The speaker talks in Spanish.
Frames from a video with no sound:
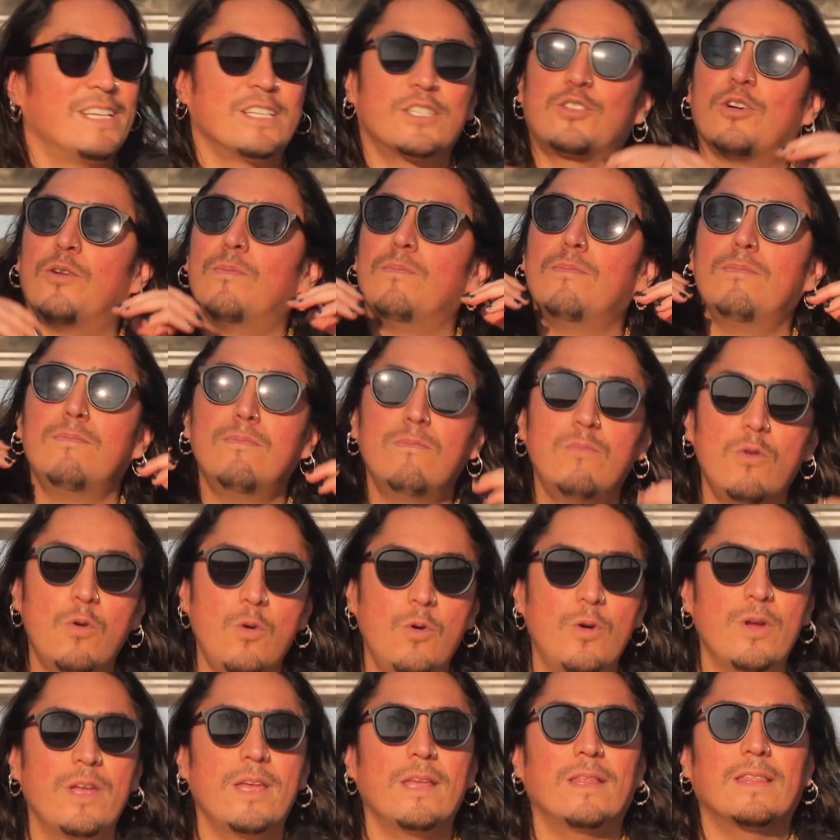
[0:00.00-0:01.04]
son
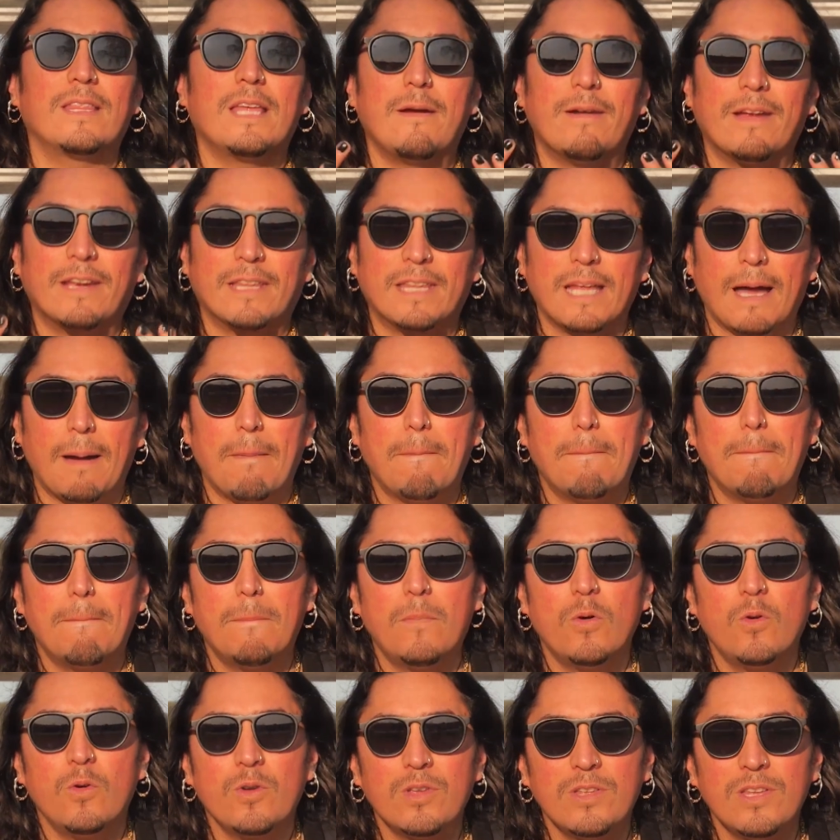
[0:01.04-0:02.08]
muy, de verdad,
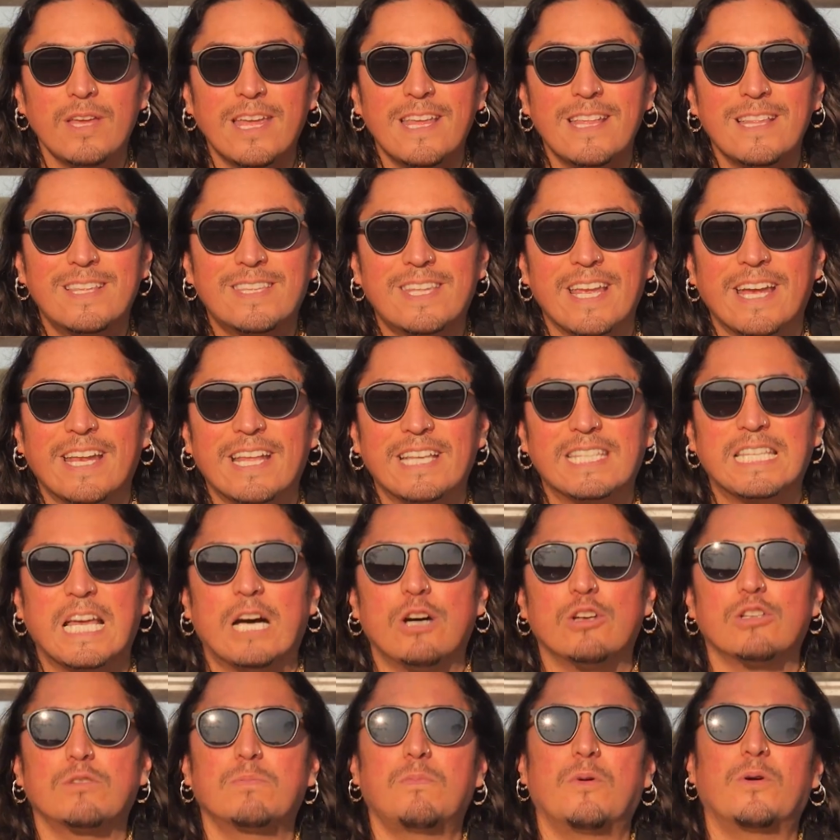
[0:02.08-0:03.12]
muy
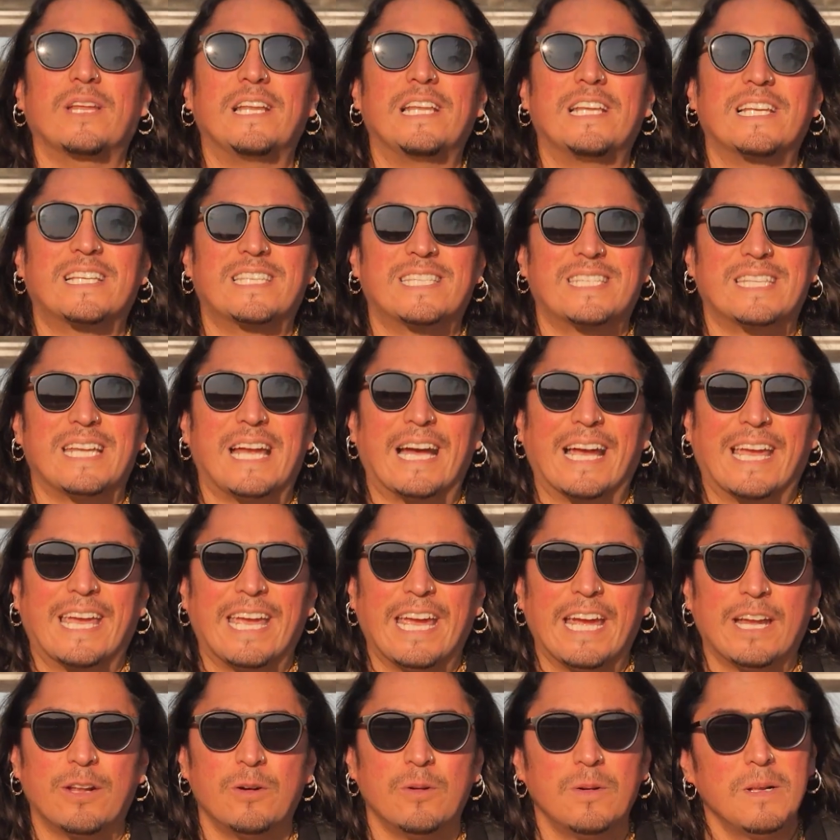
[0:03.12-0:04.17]
interesados por el
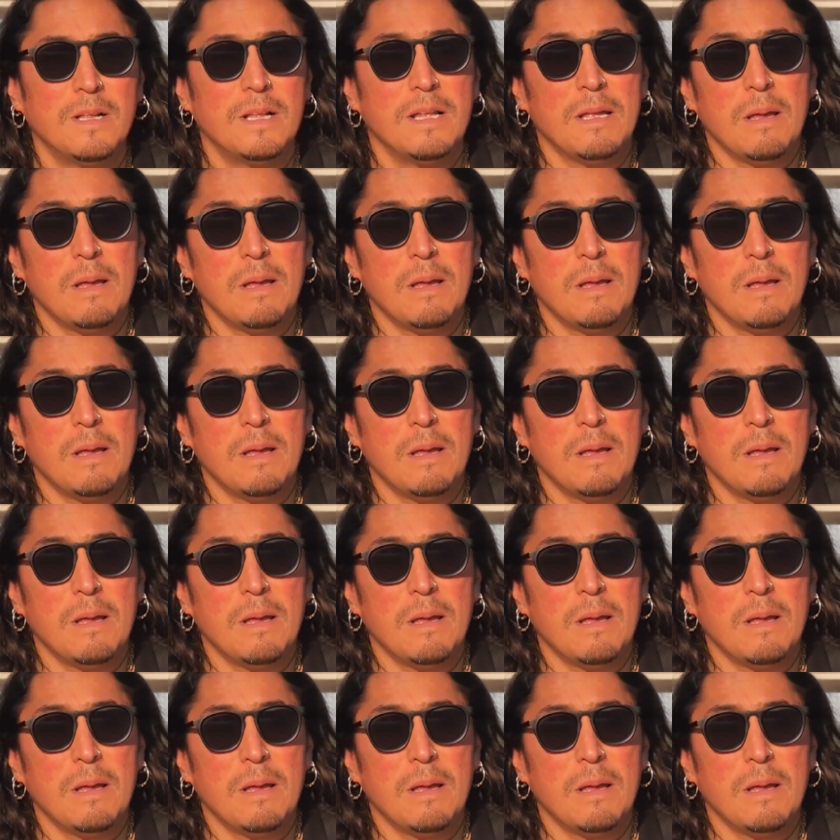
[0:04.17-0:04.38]
extranjero.